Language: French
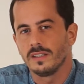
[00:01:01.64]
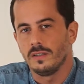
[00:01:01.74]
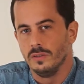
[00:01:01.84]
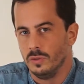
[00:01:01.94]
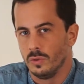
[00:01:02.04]

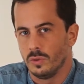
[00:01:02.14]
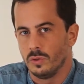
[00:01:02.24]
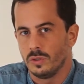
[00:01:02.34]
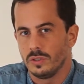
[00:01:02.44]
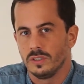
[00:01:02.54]
euh,
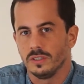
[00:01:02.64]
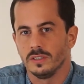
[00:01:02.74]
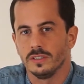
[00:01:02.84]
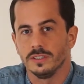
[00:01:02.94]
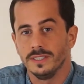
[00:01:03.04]
euros
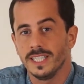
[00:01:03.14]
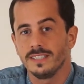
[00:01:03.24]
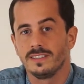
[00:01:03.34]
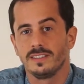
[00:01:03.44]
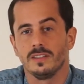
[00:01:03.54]

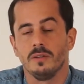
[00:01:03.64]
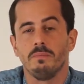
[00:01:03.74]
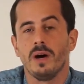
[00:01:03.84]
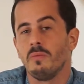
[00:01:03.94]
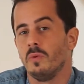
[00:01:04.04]
net
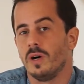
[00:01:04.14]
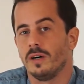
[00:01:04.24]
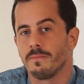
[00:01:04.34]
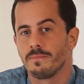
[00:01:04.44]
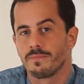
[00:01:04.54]
par
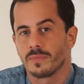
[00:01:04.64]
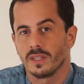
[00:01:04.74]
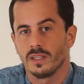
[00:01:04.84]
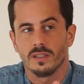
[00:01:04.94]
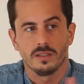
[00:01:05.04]
mois
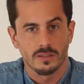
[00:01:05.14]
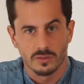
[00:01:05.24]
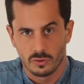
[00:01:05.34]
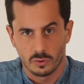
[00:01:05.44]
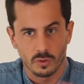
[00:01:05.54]

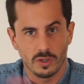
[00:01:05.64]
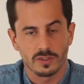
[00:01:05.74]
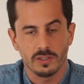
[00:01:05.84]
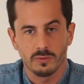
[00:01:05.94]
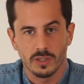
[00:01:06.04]
sur
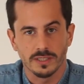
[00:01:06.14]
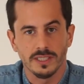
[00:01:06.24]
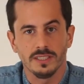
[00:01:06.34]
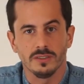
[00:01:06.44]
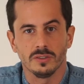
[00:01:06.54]
l'ensemble de
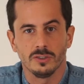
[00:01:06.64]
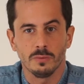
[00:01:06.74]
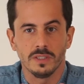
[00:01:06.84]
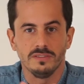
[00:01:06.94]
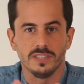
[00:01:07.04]
l'année
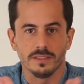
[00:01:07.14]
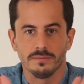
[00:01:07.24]
2020.